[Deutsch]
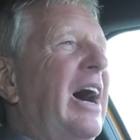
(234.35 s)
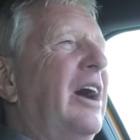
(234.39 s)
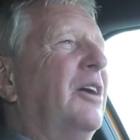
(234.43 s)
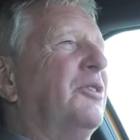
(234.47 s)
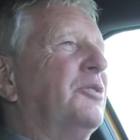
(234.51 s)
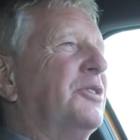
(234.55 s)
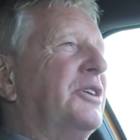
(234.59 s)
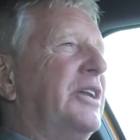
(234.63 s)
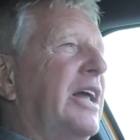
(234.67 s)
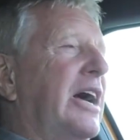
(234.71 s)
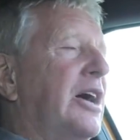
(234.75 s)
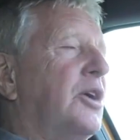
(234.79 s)

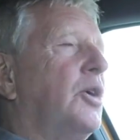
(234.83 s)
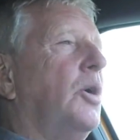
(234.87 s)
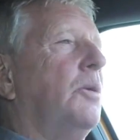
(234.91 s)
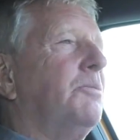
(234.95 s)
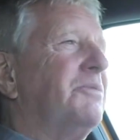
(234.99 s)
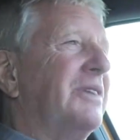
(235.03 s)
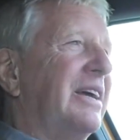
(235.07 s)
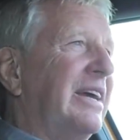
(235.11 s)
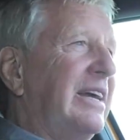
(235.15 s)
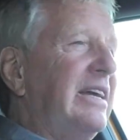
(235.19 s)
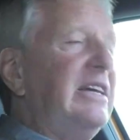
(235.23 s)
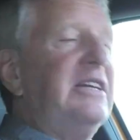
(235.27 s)
Also da
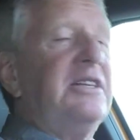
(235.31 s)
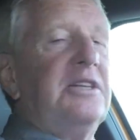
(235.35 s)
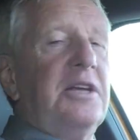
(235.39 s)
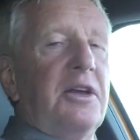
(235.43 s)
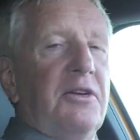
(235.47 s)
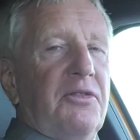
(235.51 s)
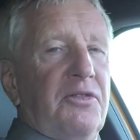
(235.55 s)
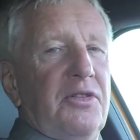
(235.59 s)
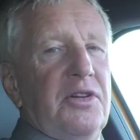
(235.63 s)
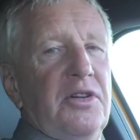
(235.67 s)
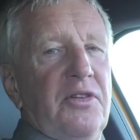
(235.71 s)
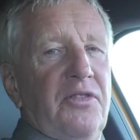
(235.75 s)
kommt
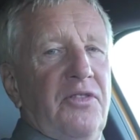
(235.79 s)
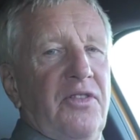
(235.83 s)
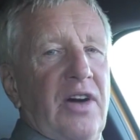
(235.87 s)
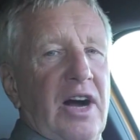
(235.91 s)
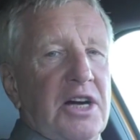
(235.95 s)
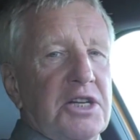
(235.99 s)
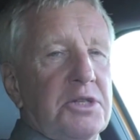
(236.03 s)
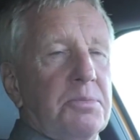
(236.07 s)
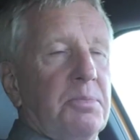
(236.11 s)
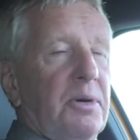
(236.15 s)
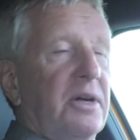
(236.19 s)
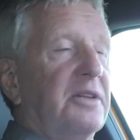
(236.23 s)
richtig viel
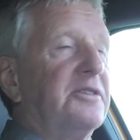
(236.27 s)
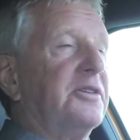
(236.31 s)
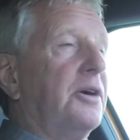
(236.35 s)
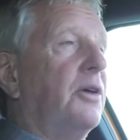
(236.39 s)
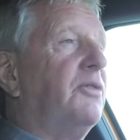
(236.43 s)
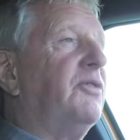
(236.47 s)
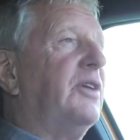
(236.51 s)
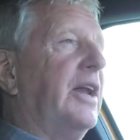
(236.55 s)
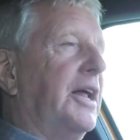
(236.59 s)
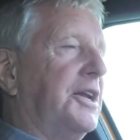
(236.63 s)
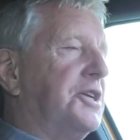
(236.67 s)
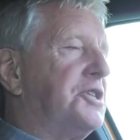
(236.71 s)
Fahrspaß
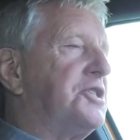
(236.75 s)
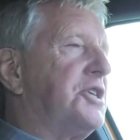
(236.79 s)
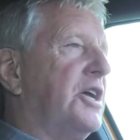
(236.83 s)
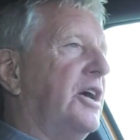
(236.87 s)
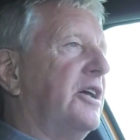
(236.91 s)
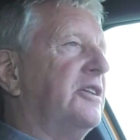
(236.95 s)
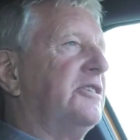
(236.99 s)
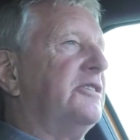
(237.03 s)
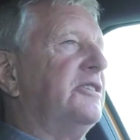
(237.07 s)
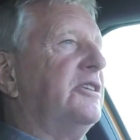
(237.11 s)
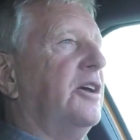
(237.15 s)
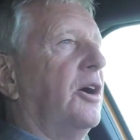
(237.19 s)
auf
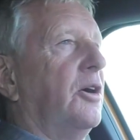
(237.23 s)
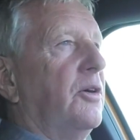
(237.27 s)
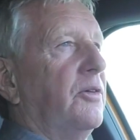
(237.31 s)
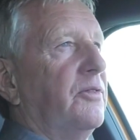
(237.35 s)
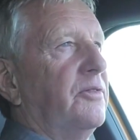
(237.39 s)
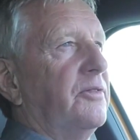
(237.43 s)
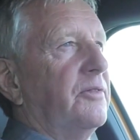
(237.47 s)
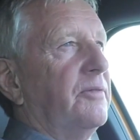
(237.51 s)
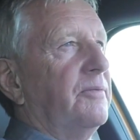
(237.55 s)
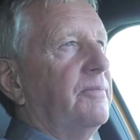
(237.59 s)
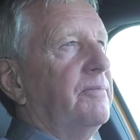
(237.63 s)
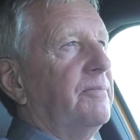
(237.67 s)
Landstraßen
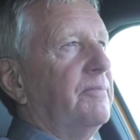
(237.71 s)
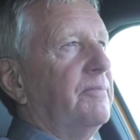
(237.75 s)
auf.